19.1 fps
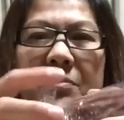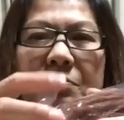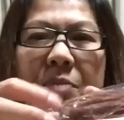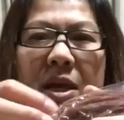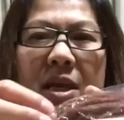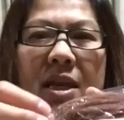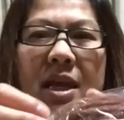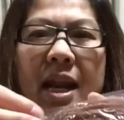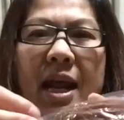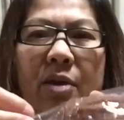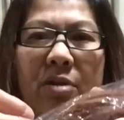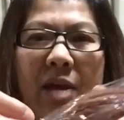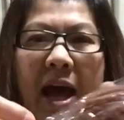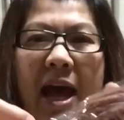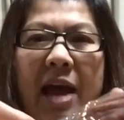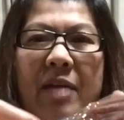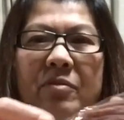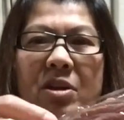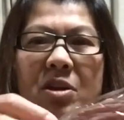ปีที่แล้ว
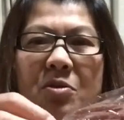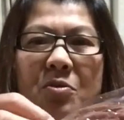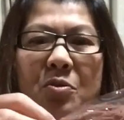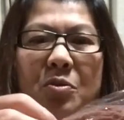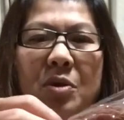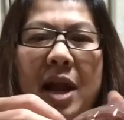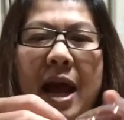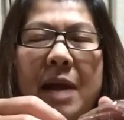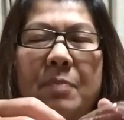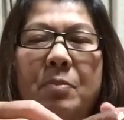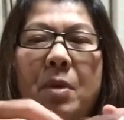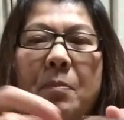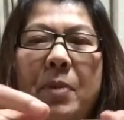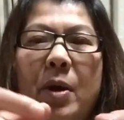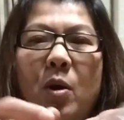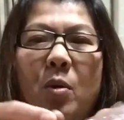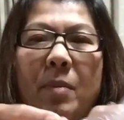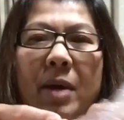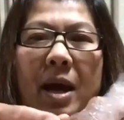ถ่ายไปอยู่ร้านป้า
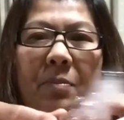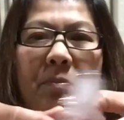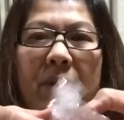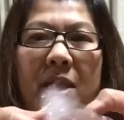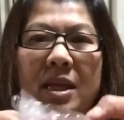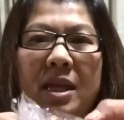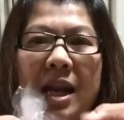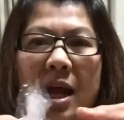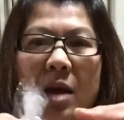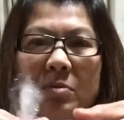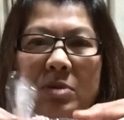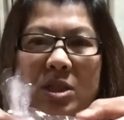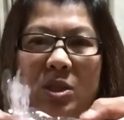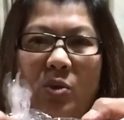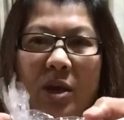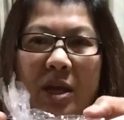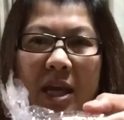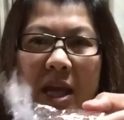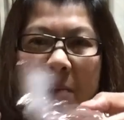แป๋วมาปีที่แล้วมา
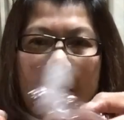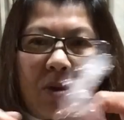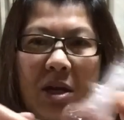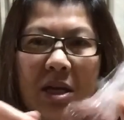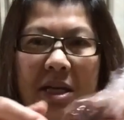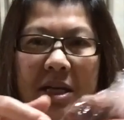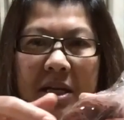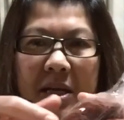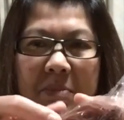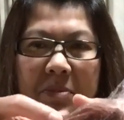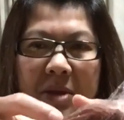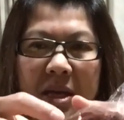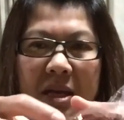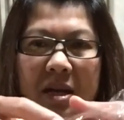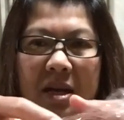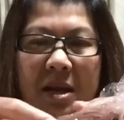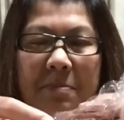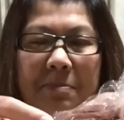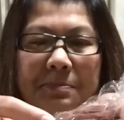ช่วยเก็บก็เลยมี
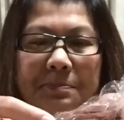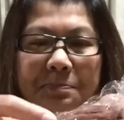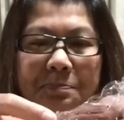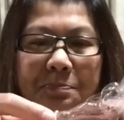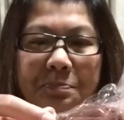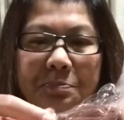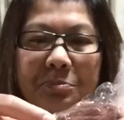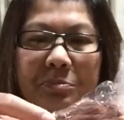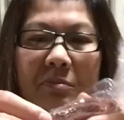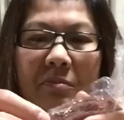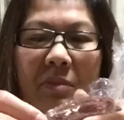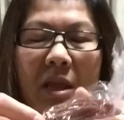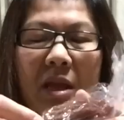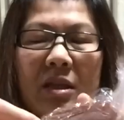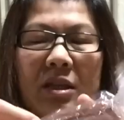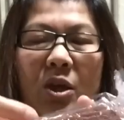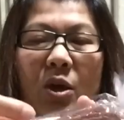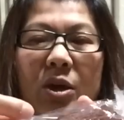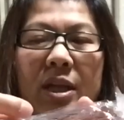คลิป
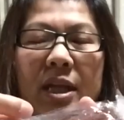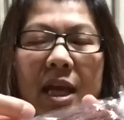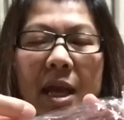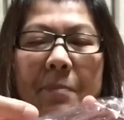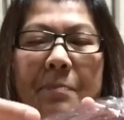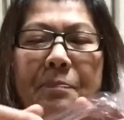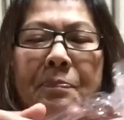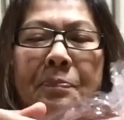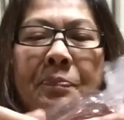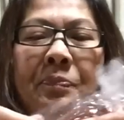ตอนเก็บ